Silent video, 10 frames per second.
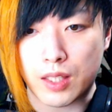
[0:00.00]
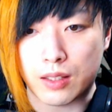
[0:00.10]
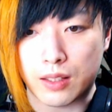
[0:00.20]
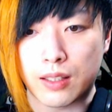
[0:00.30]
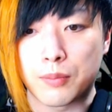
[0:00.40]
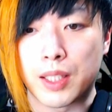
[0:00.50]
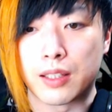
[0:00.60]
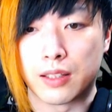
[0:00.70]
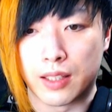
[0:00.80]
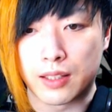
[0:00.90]

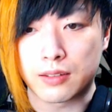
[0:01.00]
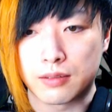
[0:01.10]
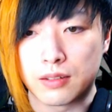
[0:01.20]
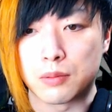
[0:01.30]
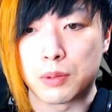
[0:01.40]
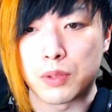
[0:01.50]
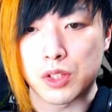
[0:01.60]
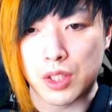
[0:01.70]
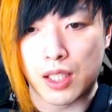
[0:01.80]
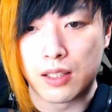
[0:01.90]
キャラメインで組んでみま
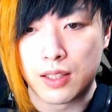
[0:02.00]
した。